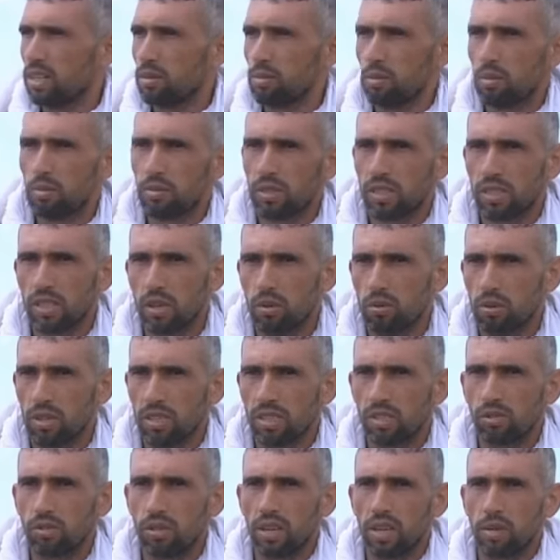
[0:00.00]
غير متصور
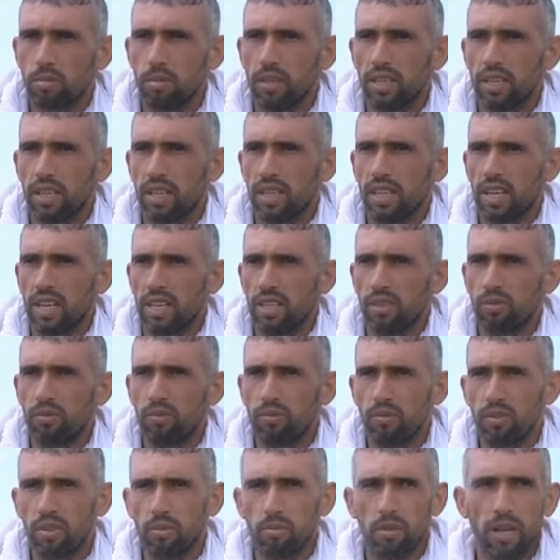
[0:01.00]
صوره كبيره يعني
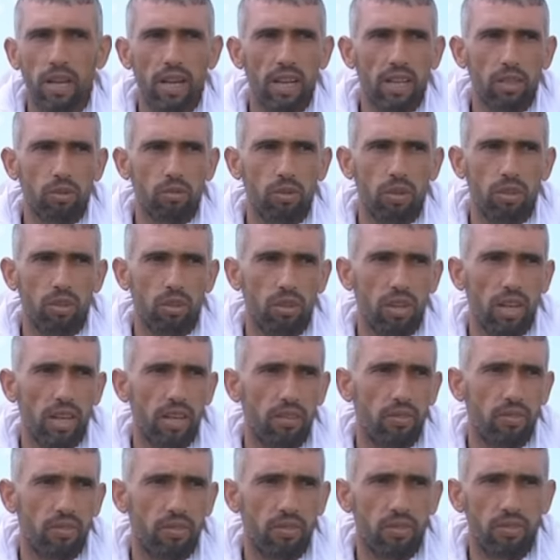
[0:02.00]
في المئات
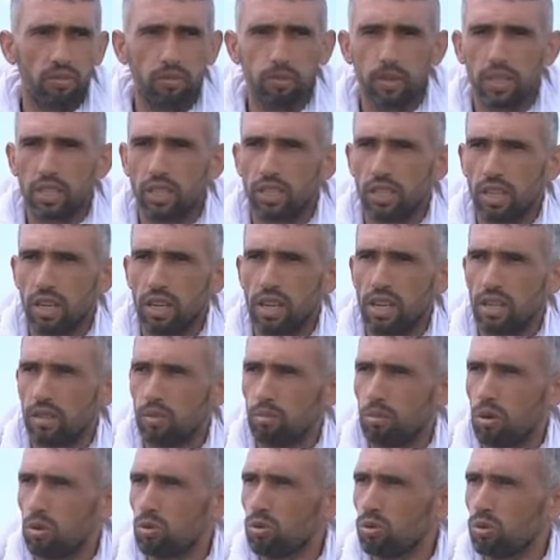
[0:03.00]
والالاف من الجراد
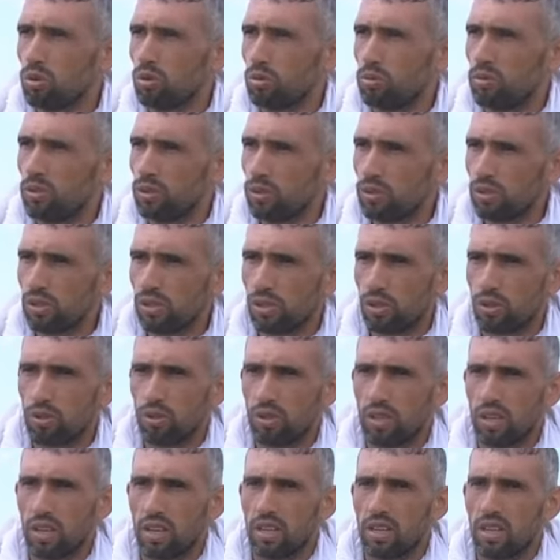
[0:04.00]
موجود في نص
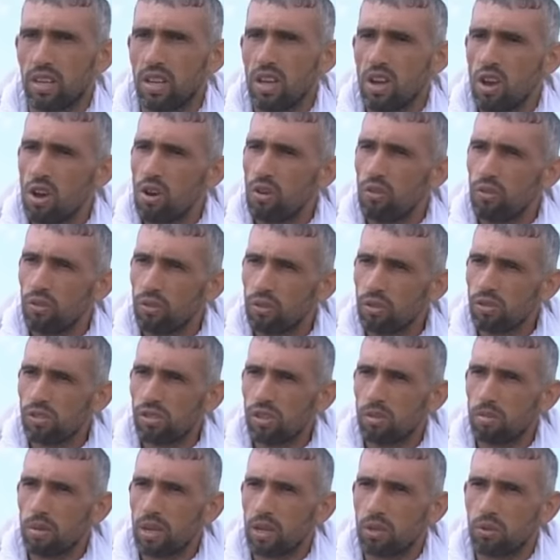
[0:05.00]
الخضار في نص
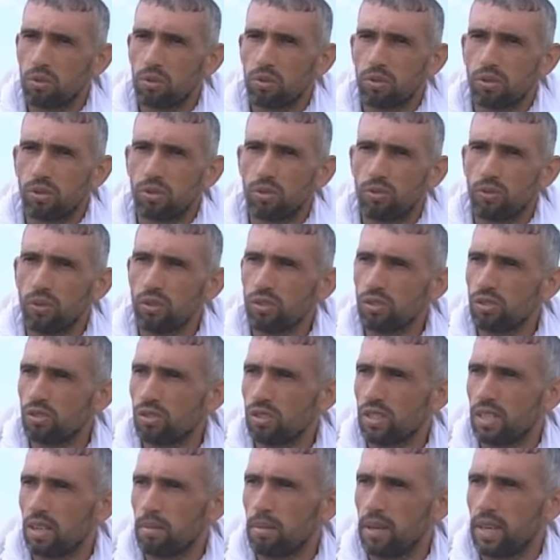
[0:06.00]
البقدونس في نص
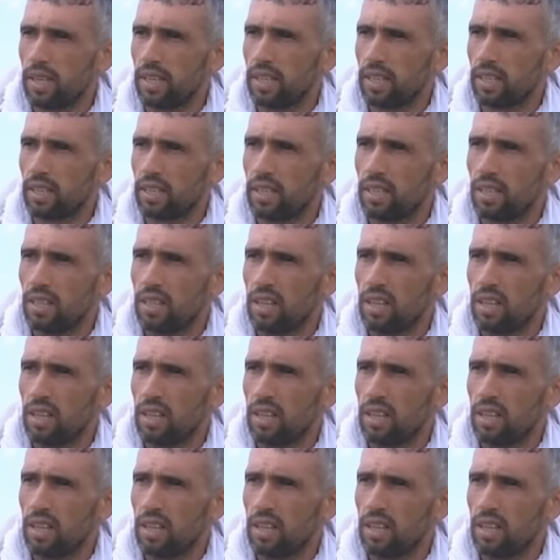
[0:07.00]
السبانخ